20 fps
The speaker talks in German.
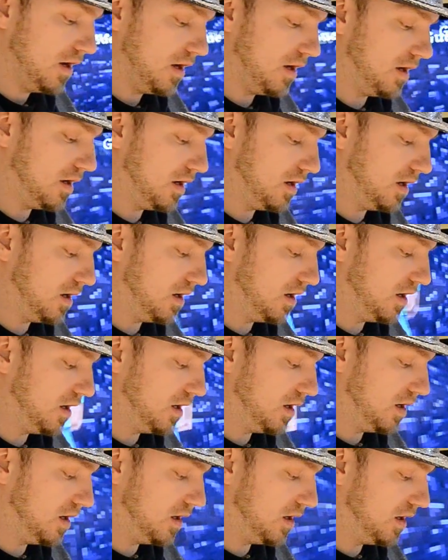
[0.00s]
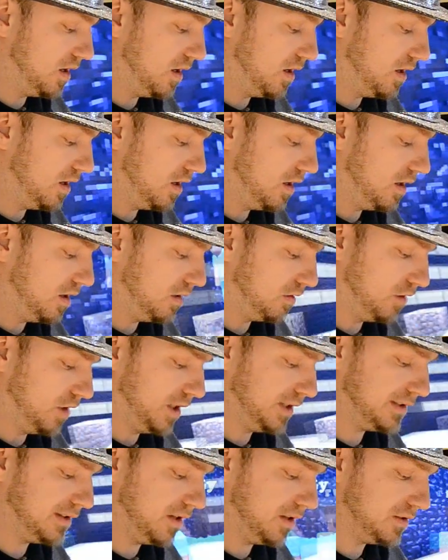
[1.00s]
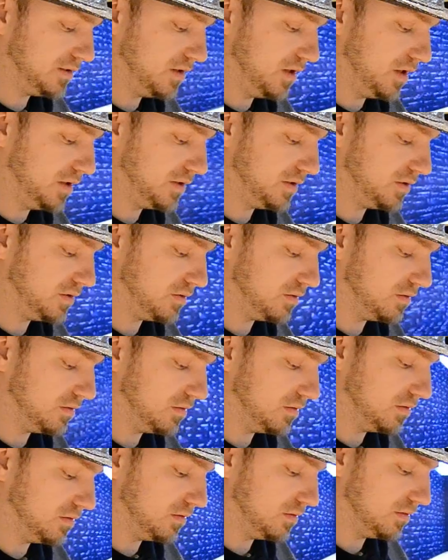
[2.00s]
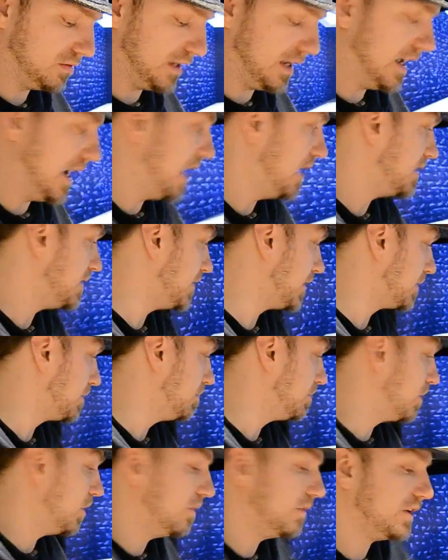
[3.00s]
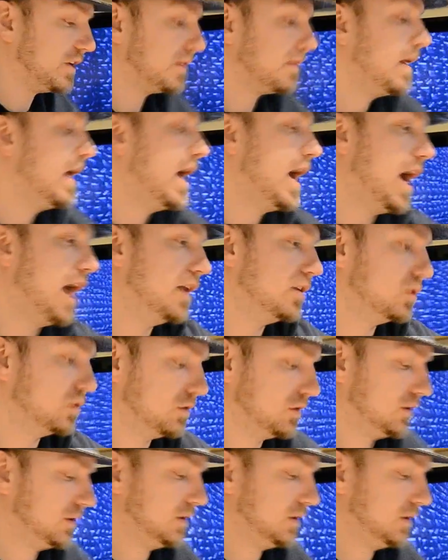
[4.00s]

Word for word: Äh, äh, äh, das, das, das. Ne, alles weg. Brauchen wir nicht. Also.